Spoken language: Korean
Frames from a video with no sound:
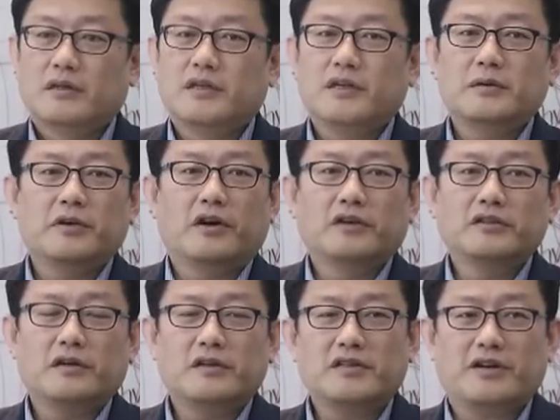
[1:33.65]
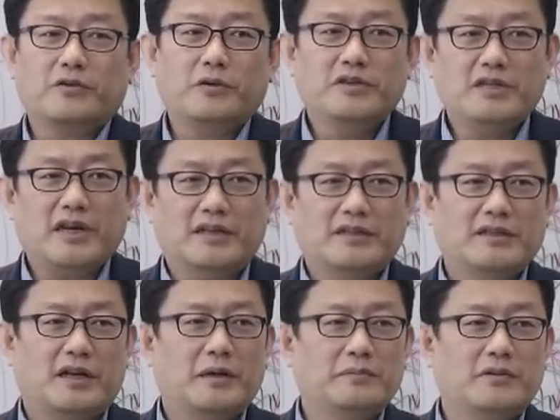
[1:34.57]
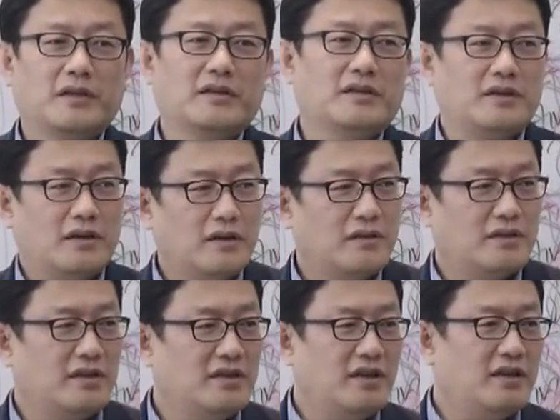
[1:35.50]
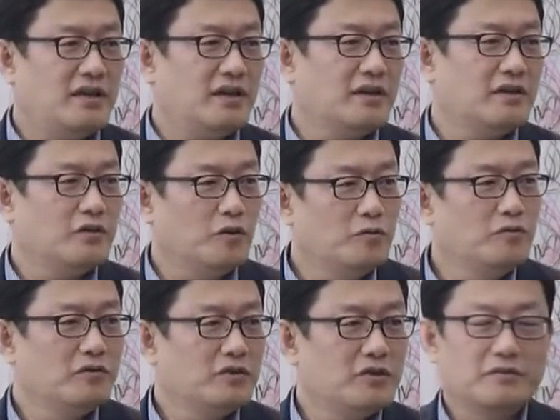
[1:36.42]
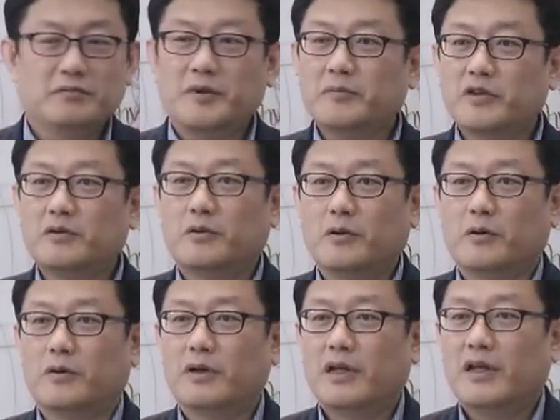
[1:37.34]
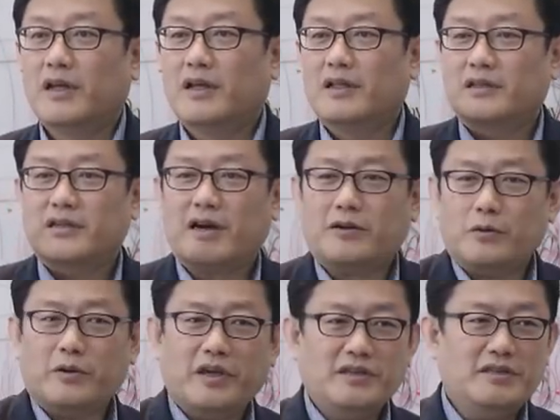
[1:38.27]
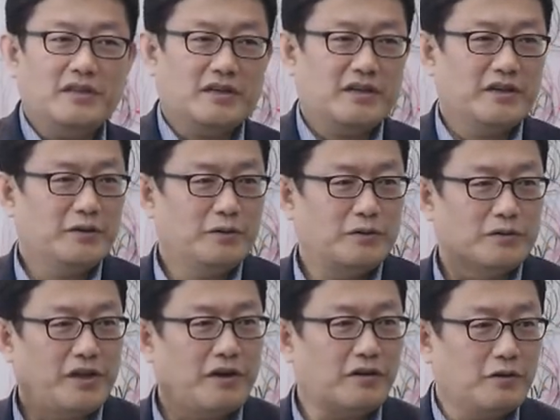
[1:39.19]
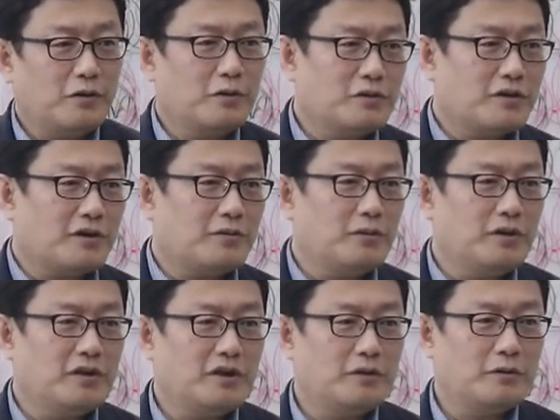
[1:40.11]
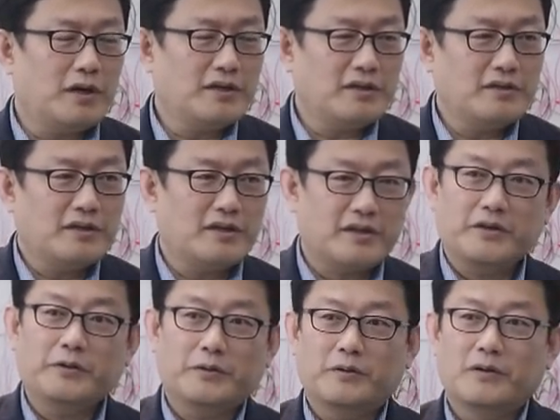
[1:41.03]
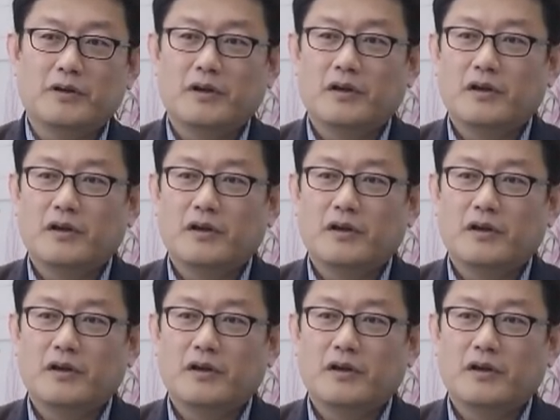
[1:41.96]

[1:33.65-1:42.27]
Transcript: 지금 영성을 찾고 있지 않은 사람들한테 제가 이제 이얘기하기 너무 지금 힘들고 찾고 계시잖아요. 생을 걸고 찾고 있다고 하셨잖아요.